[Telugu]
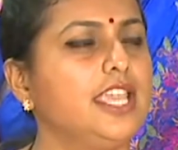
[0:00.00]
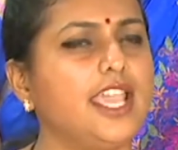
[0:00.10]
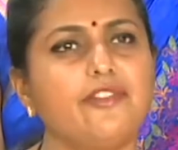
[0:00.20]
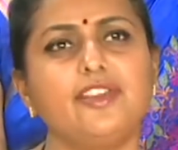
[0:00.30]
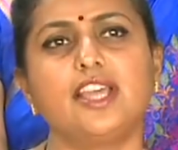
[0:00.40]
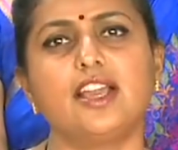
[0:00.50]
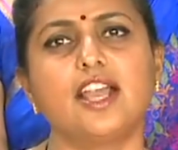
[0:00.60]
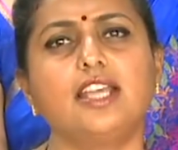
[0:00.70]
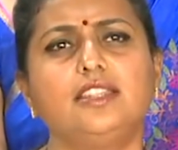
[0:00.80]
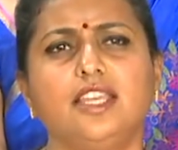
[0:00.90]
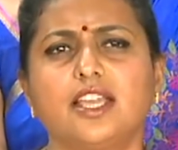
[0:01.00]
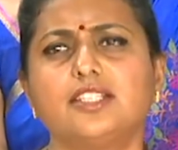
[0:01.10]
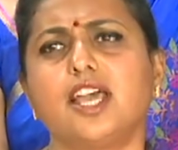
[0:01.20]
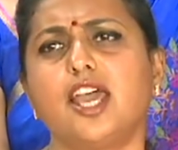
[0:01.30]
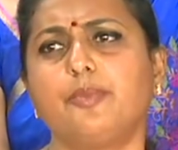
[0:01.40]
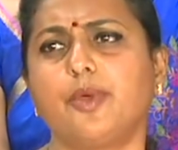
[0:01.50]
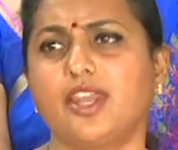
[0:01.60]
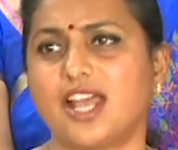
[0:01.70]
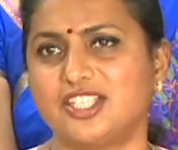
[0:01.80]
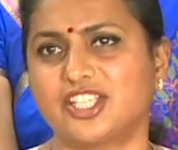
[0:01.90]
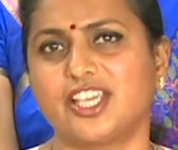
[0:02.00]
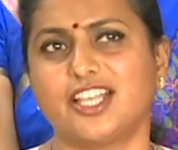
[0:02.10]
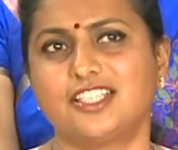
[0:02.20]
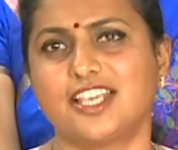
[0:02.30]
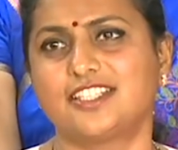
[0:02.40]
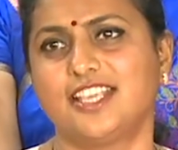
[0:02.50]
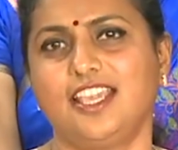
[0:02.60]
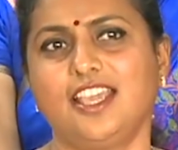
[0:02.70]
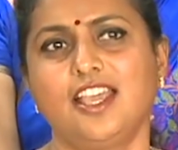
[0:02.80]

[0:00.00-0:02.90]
ఏ విధంగా దిగజారిపోయి రాజకీయాలు చేసి